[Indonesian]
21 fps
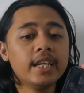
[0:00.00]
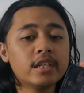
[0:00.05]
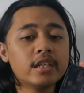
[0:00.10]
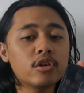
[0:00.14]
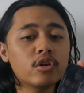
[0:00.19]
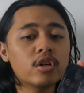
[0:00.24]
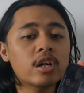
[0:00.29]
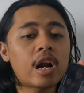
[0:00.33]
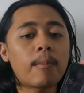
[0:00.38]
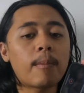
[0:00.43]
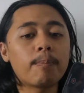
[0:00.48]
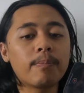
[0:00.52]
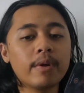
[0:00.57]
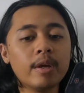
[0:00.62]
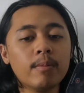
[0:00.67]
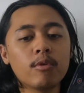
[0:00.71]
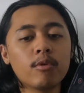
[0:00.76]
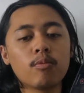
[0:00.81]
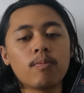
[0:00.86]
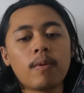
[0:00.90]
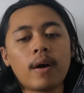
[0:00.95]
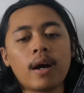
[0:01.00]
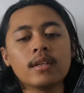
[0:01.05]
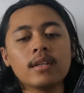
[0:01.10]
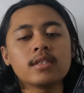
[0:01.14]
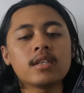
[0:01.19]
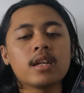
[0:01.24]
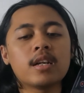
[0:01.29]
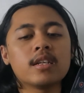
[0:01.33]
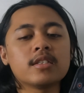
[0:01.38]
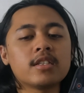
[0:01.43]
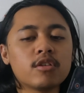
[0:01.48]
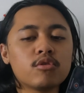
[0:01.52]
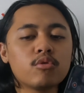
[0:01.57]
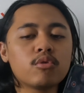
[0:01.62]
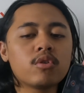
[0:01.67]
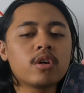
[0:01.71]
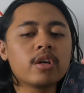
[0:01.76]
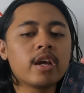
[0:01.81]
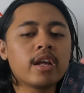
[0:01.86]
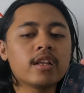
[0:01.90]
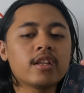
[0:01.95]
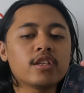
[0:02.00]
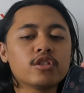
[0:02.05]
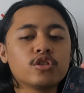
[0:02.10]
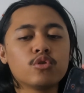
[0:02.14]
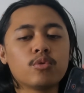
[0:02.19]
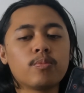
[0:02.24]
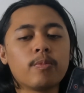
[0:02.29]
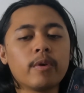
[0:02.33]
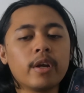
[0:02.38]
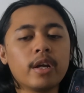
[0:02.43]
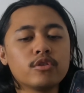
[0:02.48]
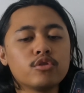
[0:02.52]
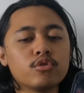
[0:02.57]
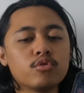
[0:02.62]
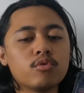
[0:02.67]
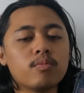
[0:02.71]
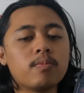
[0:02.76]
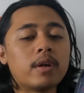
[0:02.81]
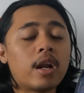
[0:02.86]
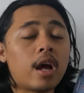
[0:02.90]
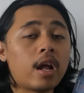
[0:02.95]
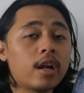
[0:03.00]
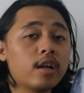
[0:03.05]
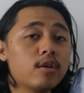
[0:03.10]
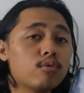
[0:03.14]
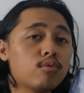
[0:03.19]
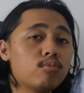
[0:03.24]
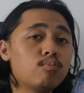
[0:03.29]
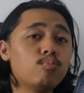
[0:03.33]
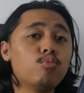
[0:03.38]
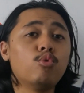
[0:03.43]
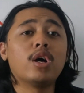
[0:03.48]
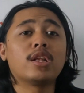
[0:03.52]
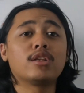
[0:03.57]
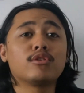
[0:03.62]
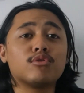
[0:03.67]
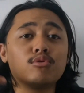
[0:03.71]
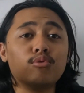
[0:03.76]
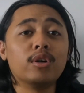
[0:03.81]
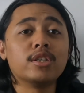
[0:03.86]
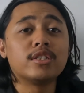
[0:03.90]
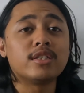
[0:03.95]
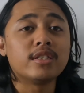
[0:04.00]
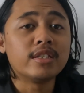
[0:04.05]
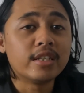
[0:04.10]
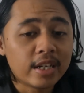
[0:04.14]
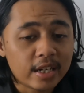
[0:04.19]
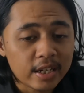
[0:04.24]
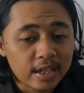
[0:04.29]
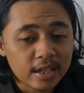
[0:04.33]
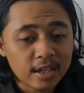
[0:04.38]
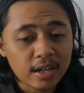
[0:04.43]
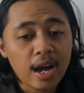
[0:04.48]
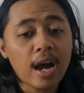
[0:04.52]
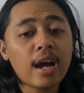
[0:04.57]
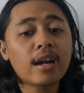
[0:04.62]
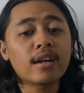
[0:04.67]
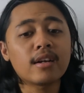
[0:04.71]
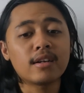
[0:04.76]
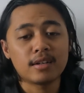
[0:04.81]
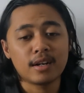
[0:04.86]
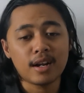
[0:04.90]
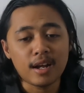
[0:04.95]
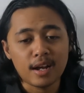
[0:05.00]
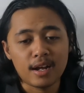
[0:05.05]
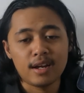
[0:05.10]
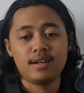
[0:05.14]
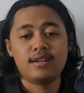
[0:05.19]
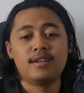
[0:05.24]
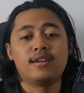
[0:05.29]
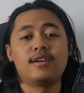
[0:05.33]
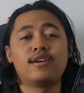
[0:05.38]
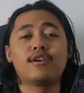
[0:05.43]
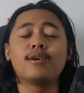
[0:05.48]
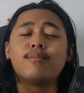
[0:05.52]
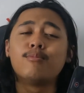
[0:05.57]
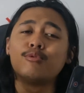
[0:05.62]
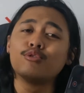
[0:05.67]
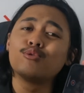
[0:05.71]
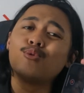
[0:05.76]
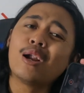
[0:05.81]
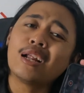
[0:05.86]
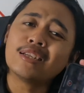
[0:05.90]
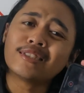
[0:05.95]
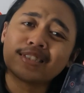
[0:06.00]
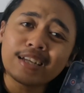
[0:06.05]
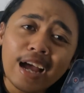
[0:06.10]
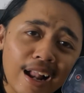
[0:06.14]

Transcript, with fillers: Hidrografi merupakan salah satu kegiatan survei yang cukup menarik buat gue sendiri karena kebetulan